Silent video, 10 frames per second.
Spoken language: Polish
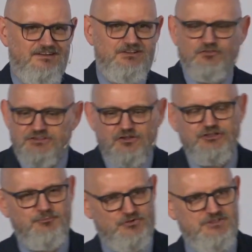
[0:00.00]
I to wszystko
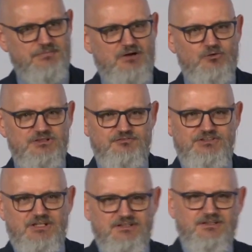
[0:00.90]
się posypało, gdy
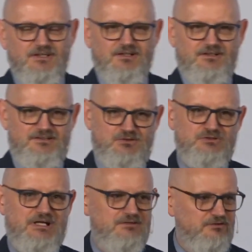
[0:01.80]
widzieli
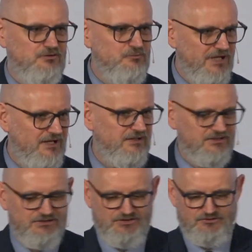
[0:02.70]
Chrystusa, który umiera na
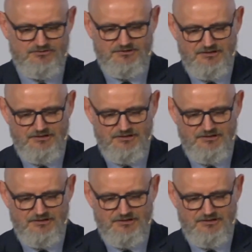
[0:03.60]
krzyżu.